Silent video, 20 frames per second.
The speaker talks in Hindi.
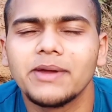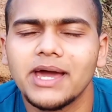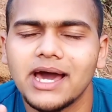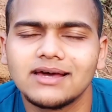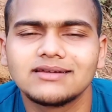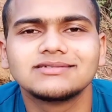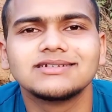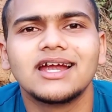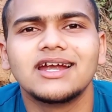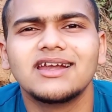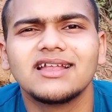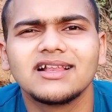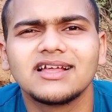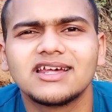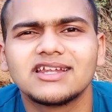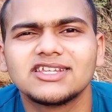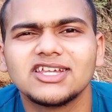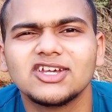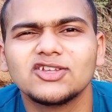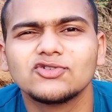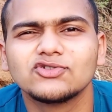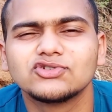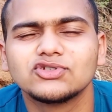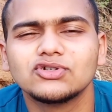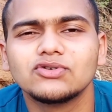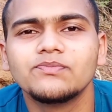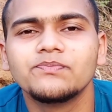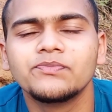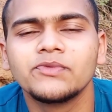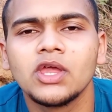प्यार से हैंडल करते हैं
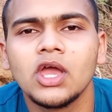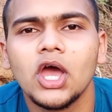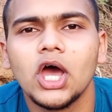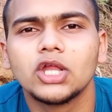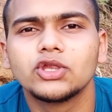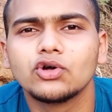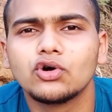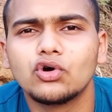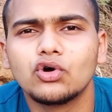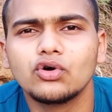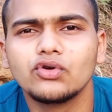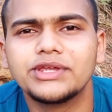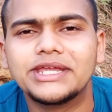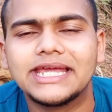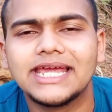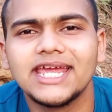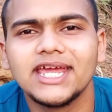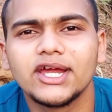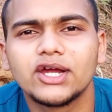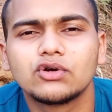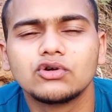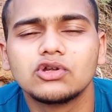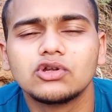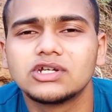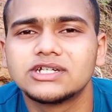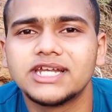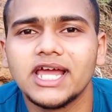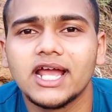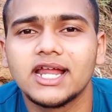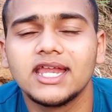दोस्तों तो ये
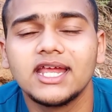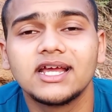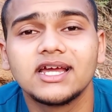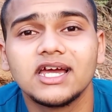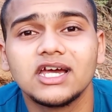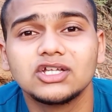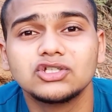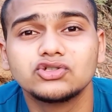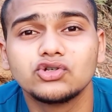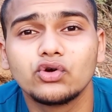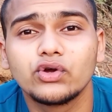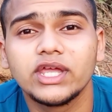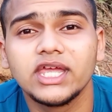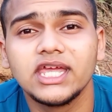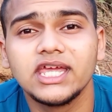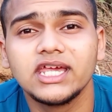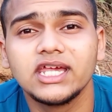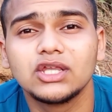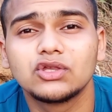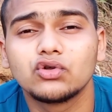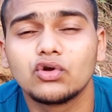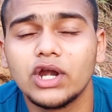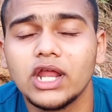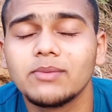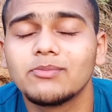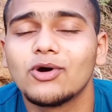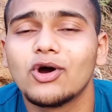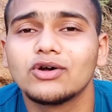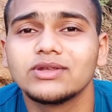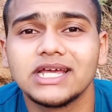कुछ टेक्निक है जो कि थोड़े
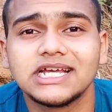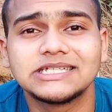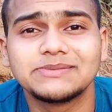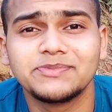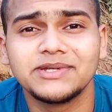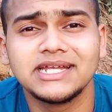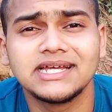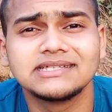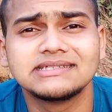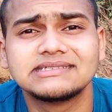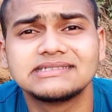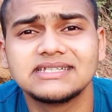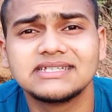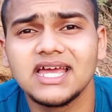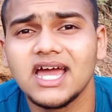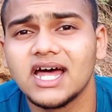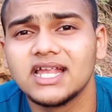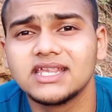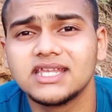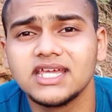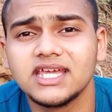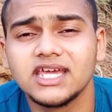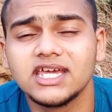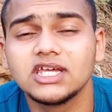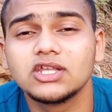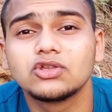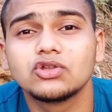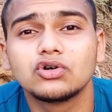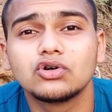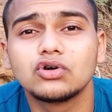बहुत एक्सपीरियंस से आती है
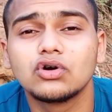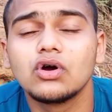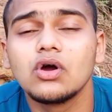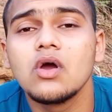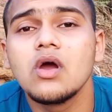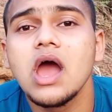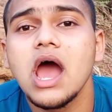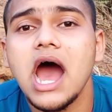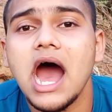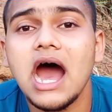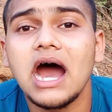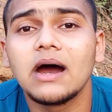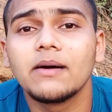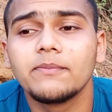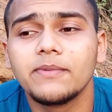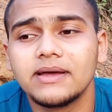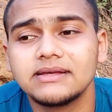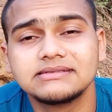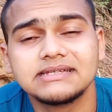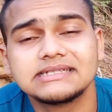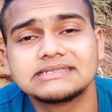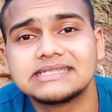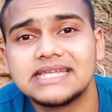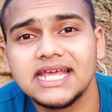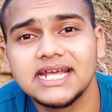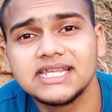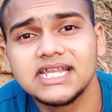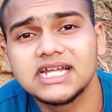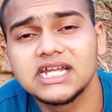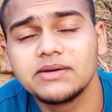तो आप ऐसा
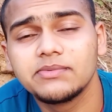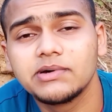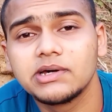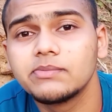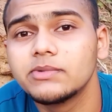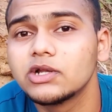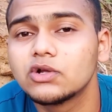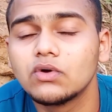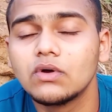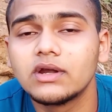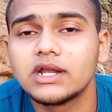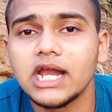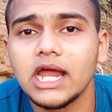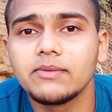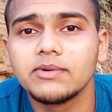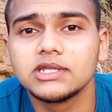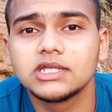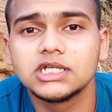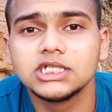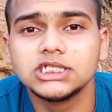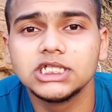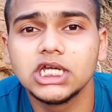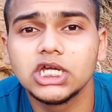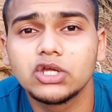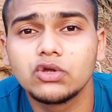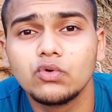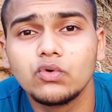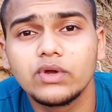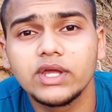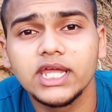स्नैक दिखने पर बिल्कुल ट्राई मत कीजिए
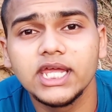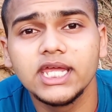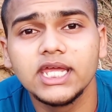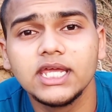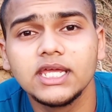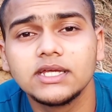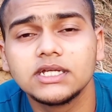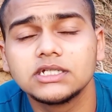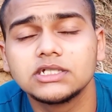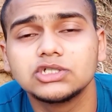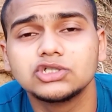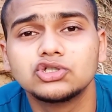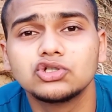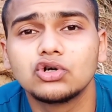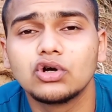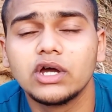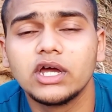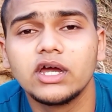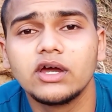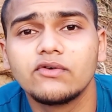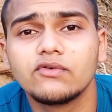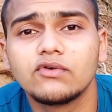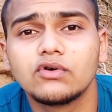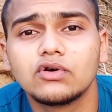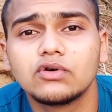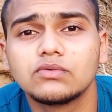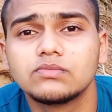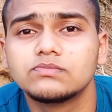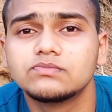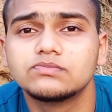क्योंकि जो है
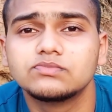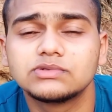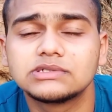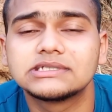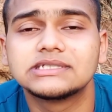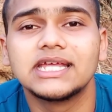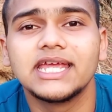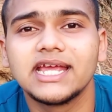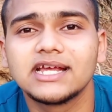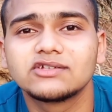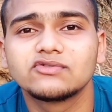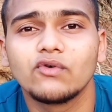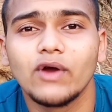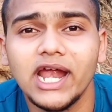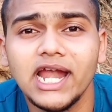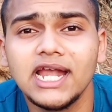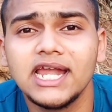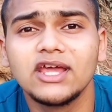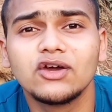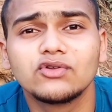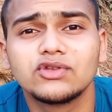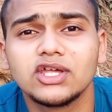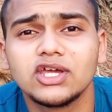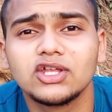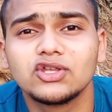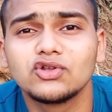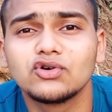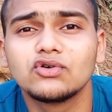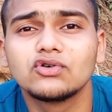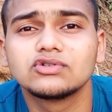वो स्नैक्स वाइल्ड ही होते
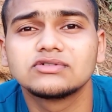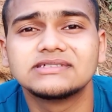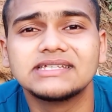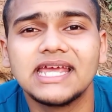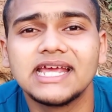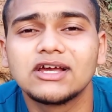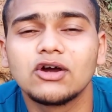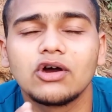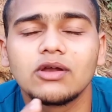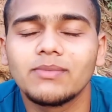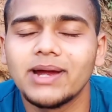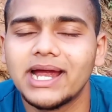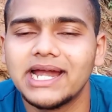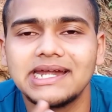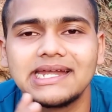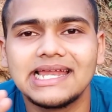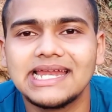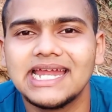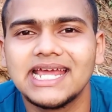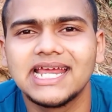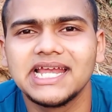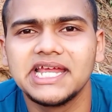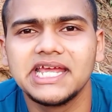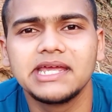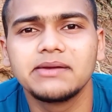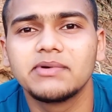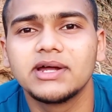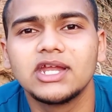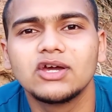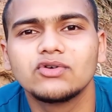हैं तो स्नैक और बाइट लेने के लिए
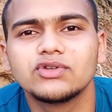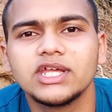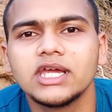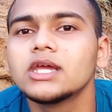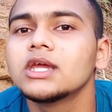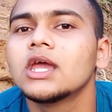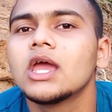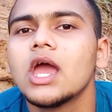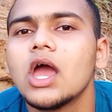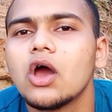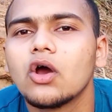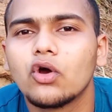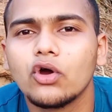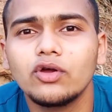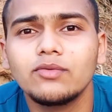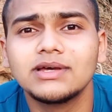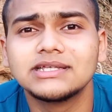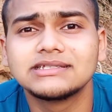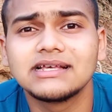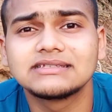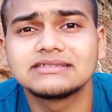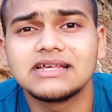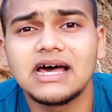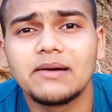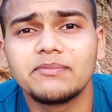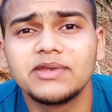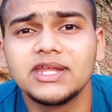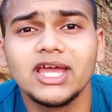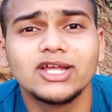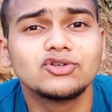ही बने होते हैं कोई भी ऐसा
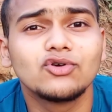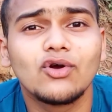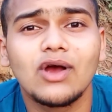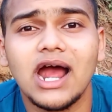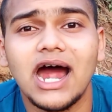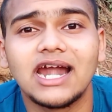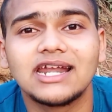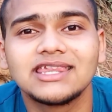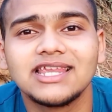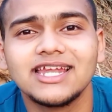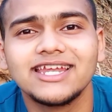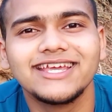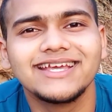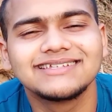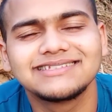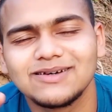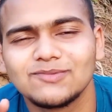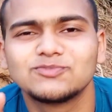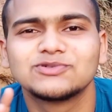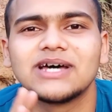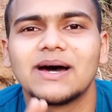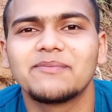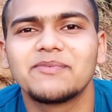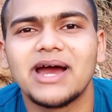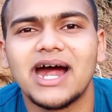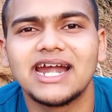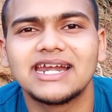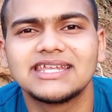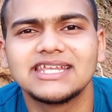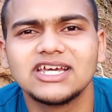सांप नहीं है जो काटता नहीं है सब सांप
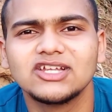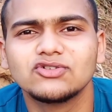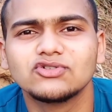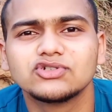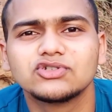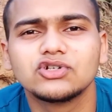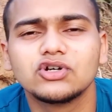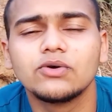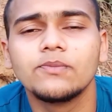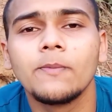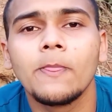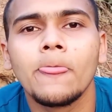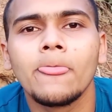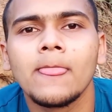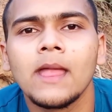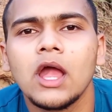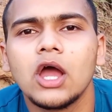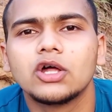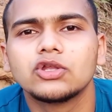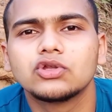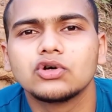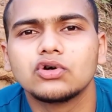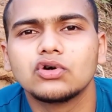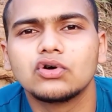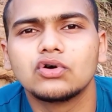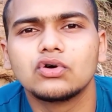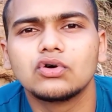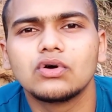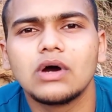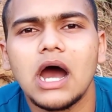काटते हैं दोस्तों तो
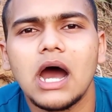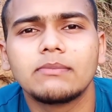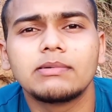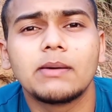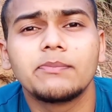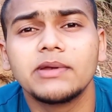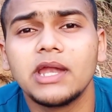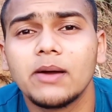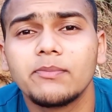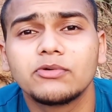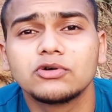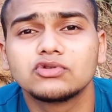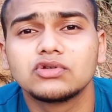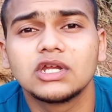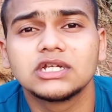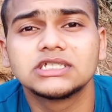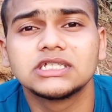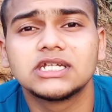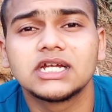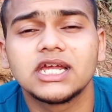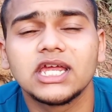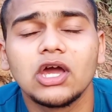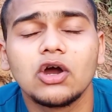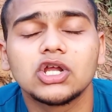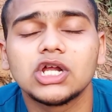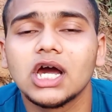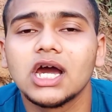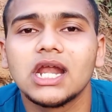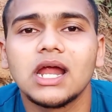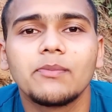आप अपने आप को सुरक्षित रखिए
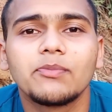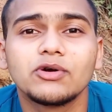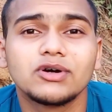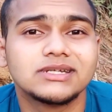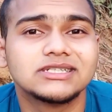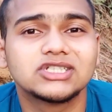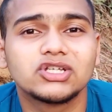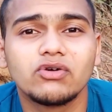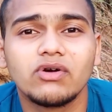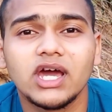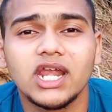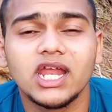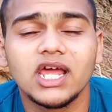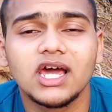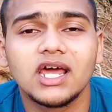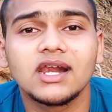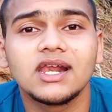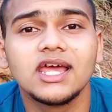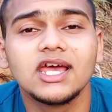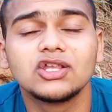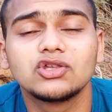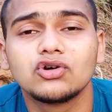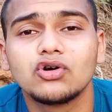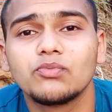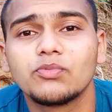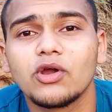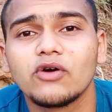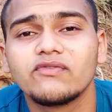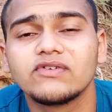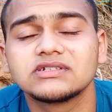और अगर आपको रेस्क्यू वगैरह कर रहे हैं तो
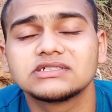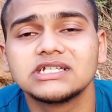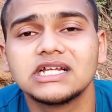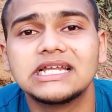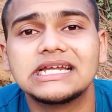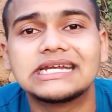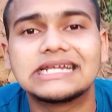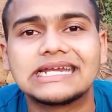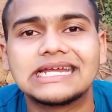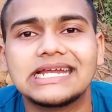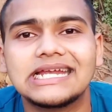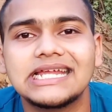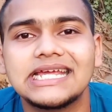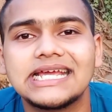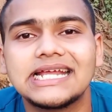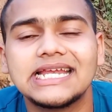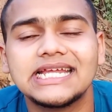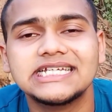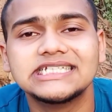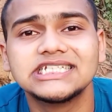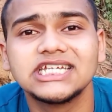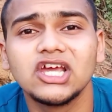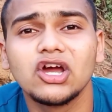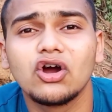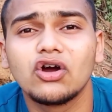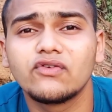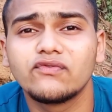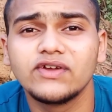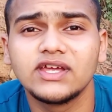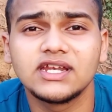प्रोफेशनली ट्रेनिंग लीजिए
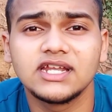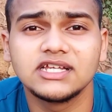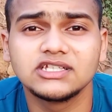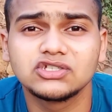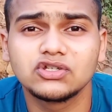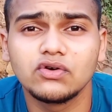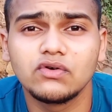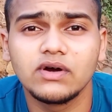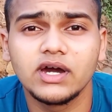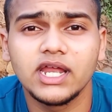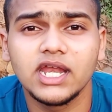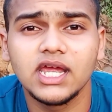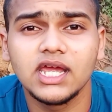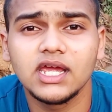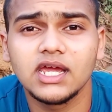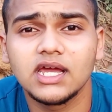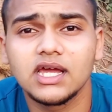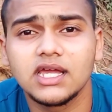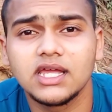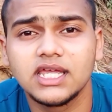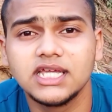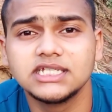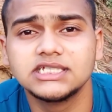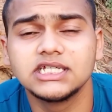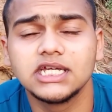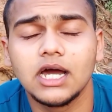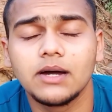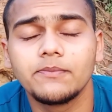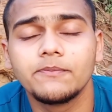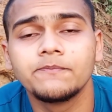और फिर रेस्क्यू वगैरह
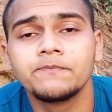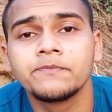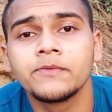कीजिए आप